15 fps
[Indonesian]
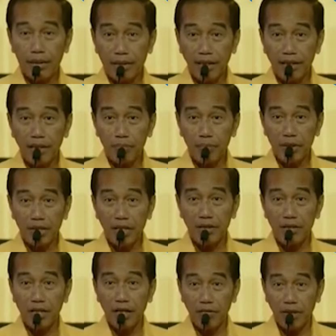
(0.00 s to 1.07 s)
Ada yang bisa
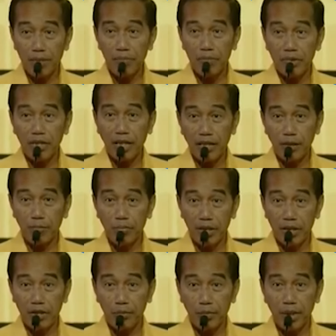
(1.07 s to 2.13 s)
jawab, saya
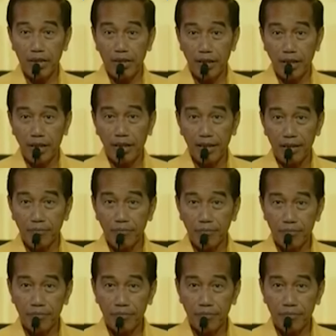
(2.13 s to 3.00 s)
beri sepeda.